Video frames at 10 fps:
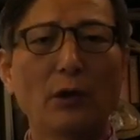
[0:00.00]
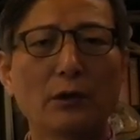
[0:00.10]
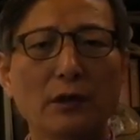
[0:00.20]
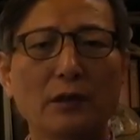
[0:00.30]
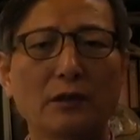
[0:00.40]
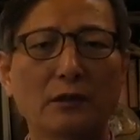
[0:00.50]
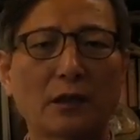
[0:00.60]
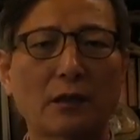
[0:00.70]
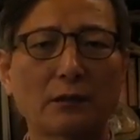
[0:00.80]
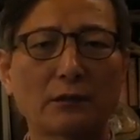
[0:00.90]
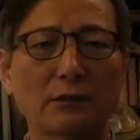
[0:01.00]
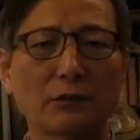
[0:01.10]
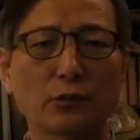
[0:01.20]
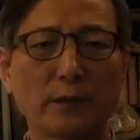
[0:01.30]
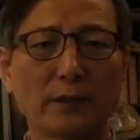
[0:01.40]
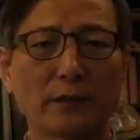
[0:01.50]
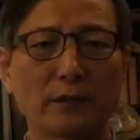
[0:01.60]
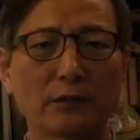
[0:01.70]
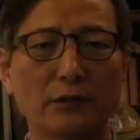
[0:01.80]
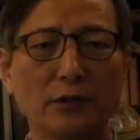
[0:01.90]
그에 뒤따르는 것이 수반되는
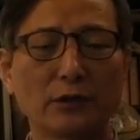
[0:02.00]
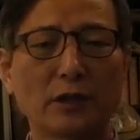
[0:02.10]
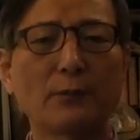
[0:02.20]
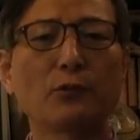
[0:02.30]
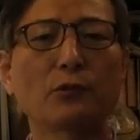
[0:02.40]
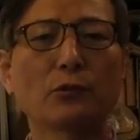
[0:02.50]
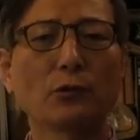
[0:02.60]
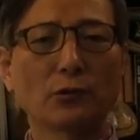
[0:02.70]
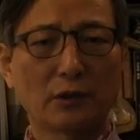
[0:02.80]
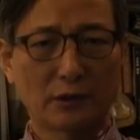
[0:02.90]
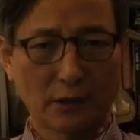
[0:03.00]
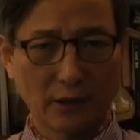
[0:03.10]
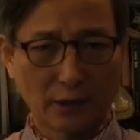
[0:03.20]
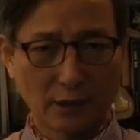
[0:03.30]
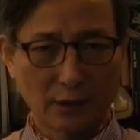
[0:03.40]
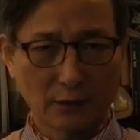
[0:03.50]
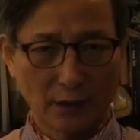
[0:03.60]
것이 재물도 뒤따르게 될,